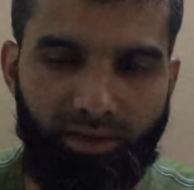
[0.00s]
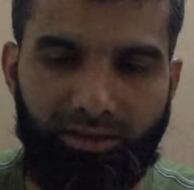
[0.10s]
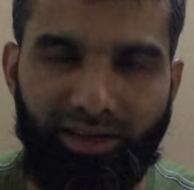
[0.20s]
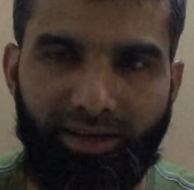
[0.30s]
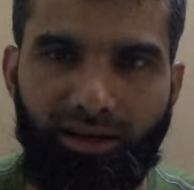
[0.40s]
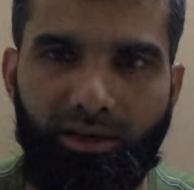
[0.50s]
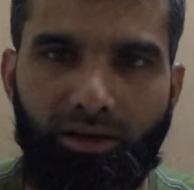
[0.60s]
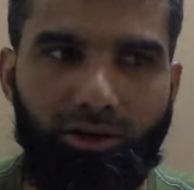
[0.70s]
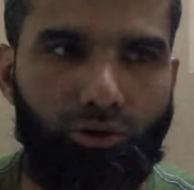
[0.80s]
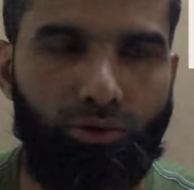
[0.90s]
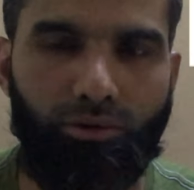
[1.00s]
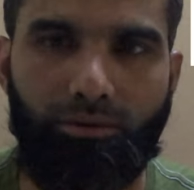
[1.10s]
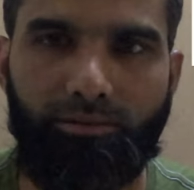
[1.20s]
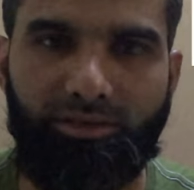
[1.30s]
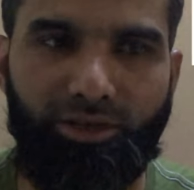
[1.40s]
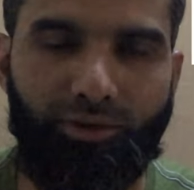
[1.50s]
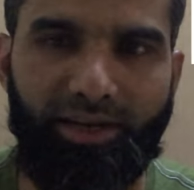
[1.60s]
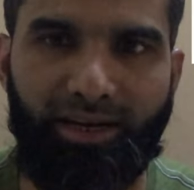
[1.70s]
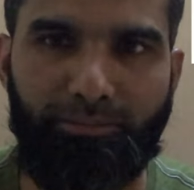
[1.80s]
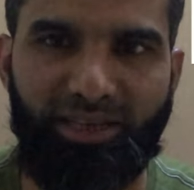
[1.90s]
তারা যেহেতু এটা
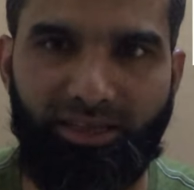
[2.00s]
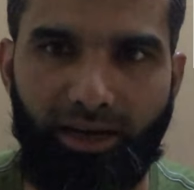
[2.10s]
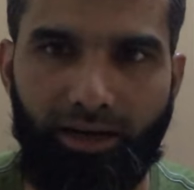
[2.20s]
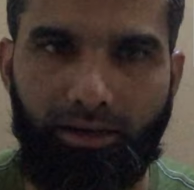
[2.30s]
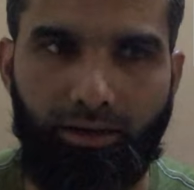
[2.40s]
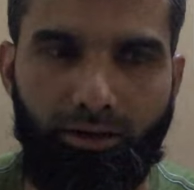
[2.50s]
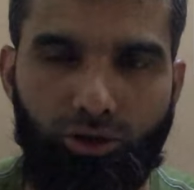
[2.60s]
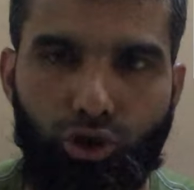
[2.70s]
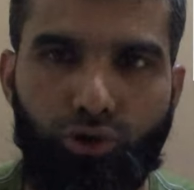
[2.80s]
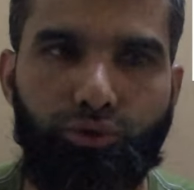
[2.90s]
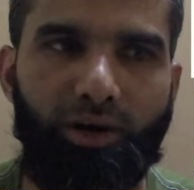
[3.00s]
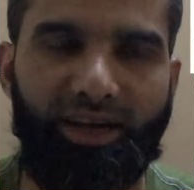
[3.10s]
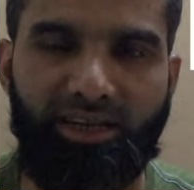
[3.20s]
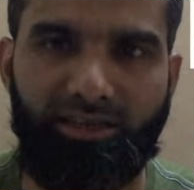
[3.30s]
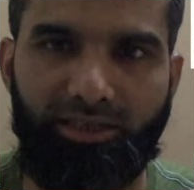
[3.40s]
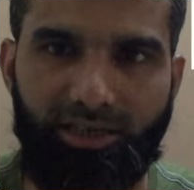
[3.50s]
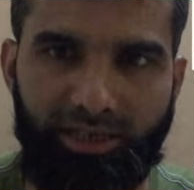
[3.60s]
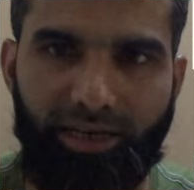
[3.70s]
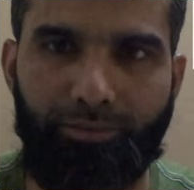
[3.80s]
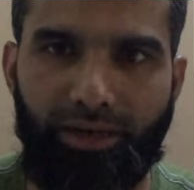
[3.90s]
একটা মিথ্যা সত্য আরেকটা জিনিস
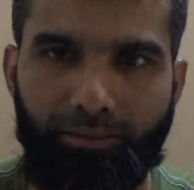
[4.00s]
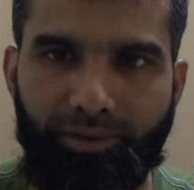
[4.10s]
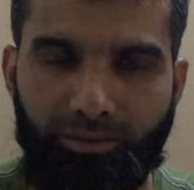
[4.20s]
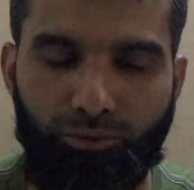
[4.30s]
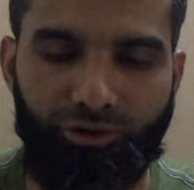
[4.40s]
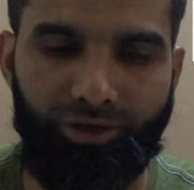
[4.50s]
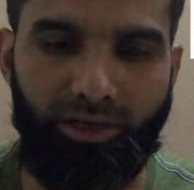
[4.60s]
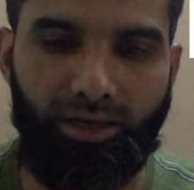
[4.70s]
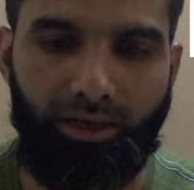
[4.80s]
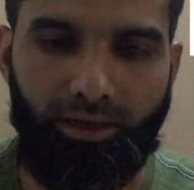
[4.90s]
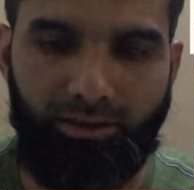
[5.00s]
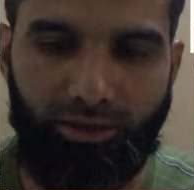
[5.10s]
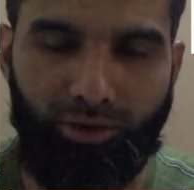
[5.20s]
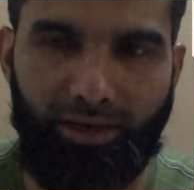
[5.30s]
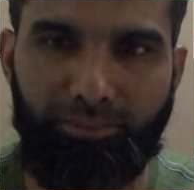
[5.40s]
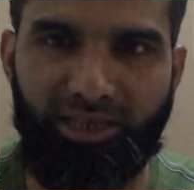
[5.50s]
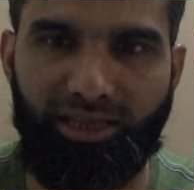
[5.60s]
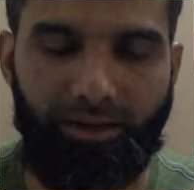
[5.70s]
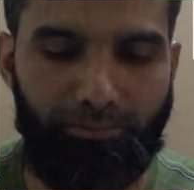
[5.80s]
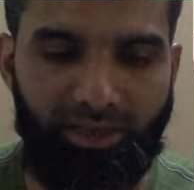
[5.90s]
সেটা আমি আপনার বলছি যেহেতু একটা
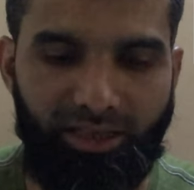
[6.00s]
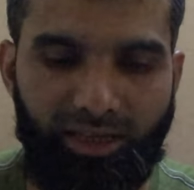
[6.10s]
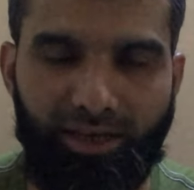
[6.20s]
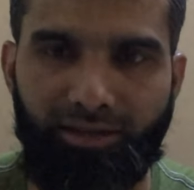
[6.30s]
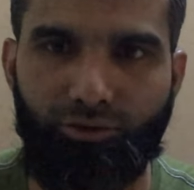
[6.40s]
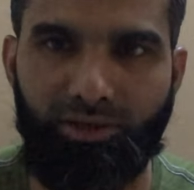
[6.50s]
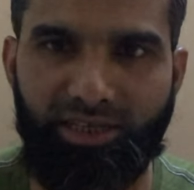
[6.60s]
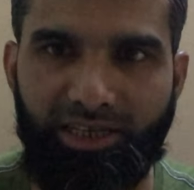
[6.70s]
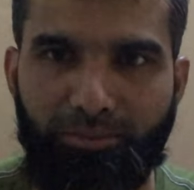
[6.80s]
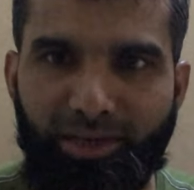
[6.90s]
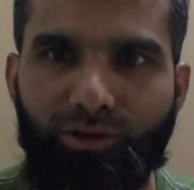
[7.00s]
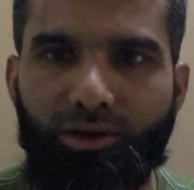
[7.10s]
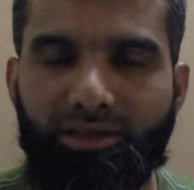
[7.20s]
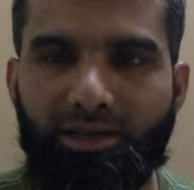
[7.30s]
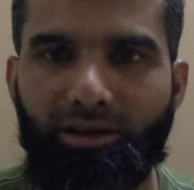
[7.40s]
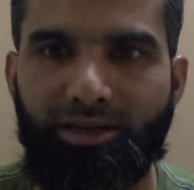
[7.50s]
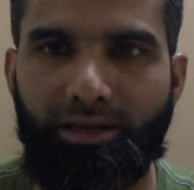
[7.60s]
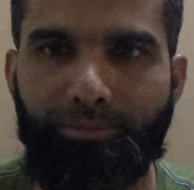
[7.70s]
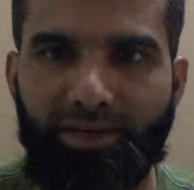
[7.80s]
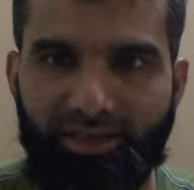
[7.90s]
মিথ্যা মিথ্যা দ্বারা যদি ট্রিটমেন্ট করেন তাহলে কি
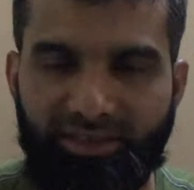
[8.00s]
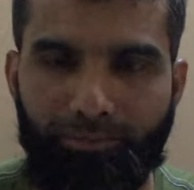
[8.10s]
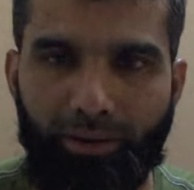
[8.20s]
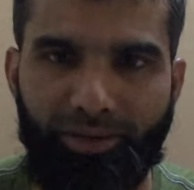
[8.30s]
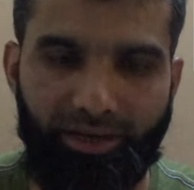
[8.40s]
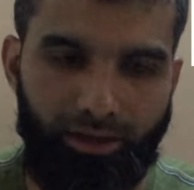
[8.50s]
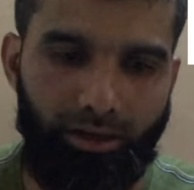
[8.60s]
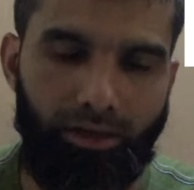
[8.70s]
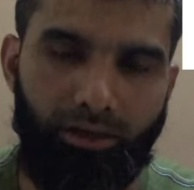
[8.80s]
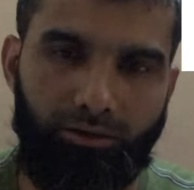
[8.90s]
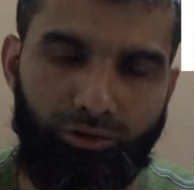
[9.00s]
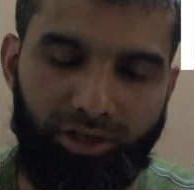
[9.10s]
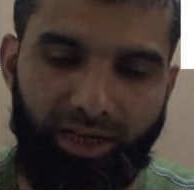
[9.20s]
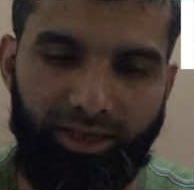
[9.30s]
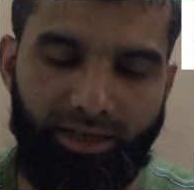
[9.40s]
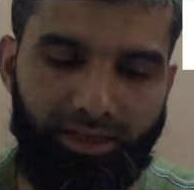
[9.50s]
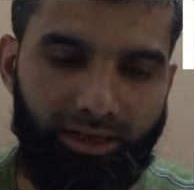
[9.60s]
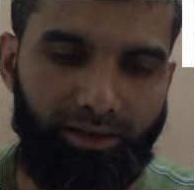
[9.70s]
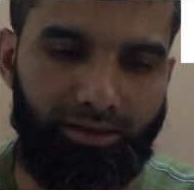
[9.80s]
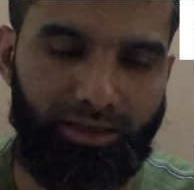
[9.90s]
আপনি রেজাল্ট পাবেন তো সেই ক্ষেত্রে
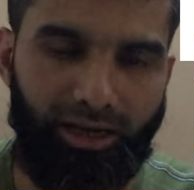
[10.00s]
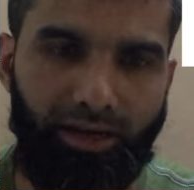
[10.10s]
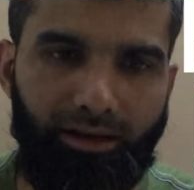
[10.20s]
তারা